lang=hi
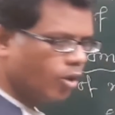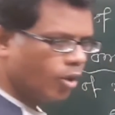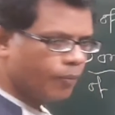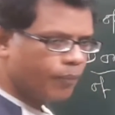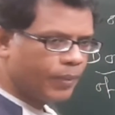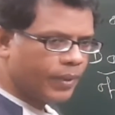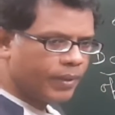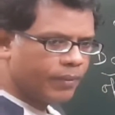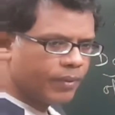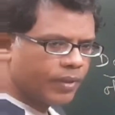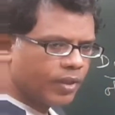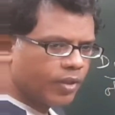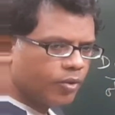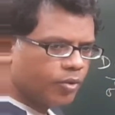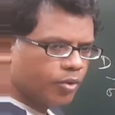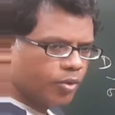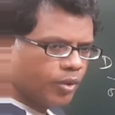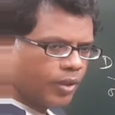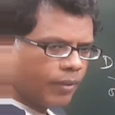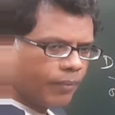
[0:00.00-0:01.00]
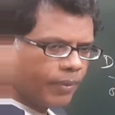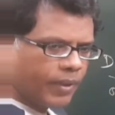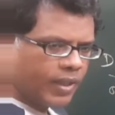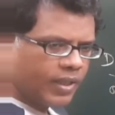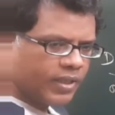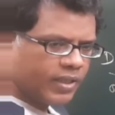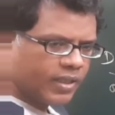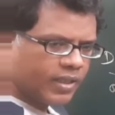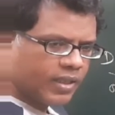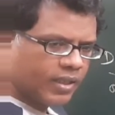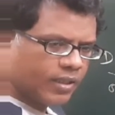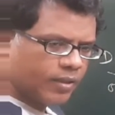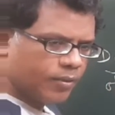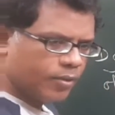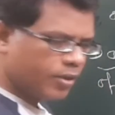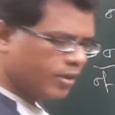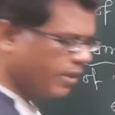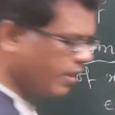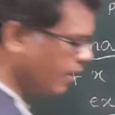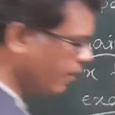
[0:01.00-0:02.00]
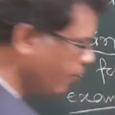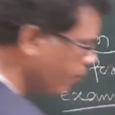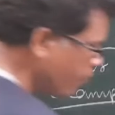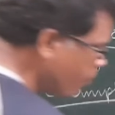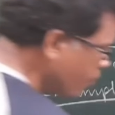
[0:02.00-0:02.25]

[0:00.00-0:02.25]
ओपन मतलब टू के पहले तक खत्म हो गया